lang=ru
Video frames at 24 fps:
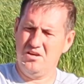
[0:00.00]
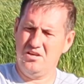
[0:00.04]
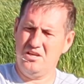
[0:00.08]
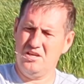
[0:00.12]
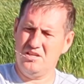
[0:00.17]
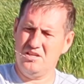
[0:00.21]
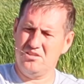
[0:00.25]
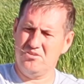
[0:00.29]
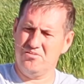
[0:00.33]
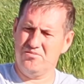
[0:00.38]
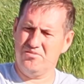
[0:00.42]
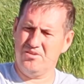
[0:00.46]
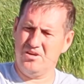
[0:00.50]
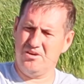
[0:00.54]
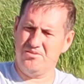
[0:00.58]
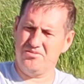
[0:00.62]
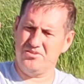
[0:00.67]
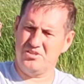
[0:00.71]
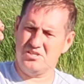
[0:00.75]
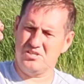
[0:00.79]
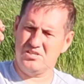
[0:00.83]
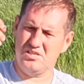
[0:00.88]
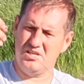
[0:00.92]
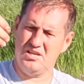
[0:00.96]
Это в
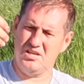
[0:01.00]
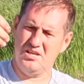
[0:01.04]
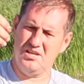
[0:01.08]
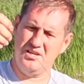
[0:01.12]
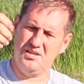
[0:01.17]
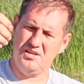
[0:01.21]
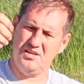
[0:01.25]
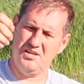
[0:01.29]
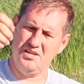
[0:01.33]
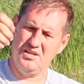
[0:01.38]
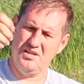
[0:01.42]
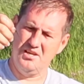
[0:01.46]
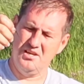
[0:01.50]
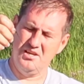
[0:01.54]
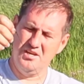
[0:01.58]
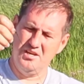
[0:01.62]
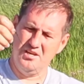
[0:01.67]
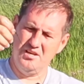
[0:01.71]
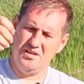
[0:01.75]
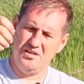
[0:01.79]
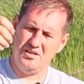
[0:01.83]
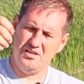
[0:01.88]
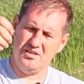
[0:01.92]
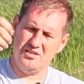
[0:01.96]
авторс,
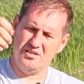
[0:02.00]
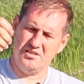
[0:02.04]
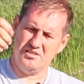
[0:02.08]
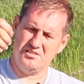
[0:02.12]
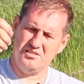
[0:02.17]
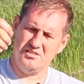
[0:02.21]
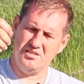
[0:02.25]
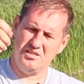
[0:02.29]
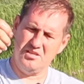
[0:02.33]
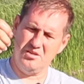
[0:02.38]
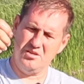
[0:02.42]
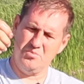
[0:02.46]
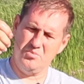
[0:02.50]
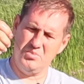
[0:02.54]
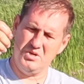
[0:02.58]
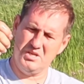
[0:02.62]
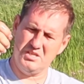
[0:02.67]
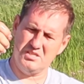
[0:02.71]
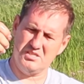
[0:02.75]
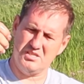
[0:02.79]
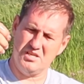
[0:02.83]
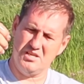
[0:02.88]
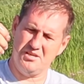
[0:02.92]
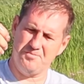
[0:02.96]
а, стики
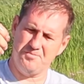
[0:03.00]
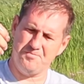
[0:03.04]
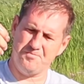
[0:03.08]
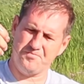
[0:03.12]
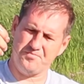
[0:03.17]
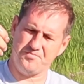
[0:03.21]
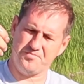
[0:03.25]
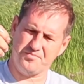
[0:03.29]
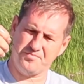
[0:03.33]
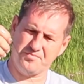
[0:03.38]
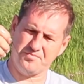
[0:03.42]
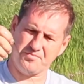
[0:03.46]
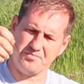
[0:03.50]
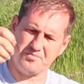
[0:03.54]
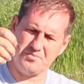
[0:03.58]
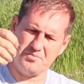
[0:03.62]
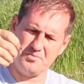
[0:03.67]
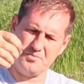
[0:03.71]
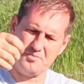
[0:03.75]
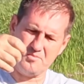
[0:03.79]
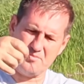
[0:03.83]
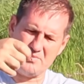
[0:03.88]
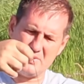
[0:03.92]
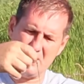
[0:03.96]
бейтс,
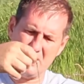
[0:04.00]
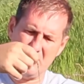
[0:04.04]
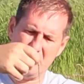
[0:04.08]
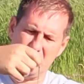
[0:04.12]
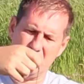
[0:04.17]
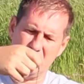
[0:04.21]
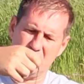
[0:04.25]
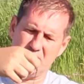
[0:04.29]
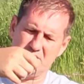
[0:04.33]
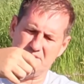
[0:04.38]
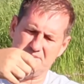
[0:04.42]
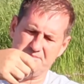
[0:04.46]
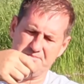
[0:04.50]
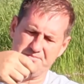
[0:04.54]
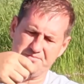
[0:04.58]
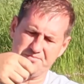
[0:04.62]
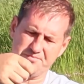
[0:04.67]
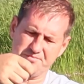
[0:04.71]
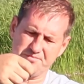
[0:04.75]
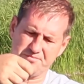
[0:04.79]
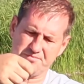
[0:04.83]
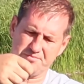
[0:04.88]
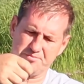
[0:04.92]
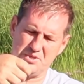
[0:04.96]
а,
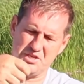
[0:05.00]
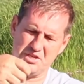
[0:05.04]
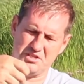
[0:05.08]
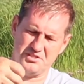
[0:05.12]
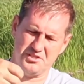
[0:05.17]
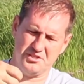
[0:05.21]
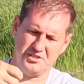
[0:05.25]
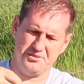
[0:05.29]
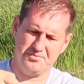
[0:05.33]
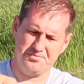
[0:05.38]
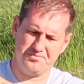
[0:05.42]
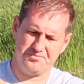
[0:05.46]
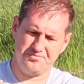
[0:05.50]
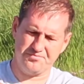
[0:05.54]
персик.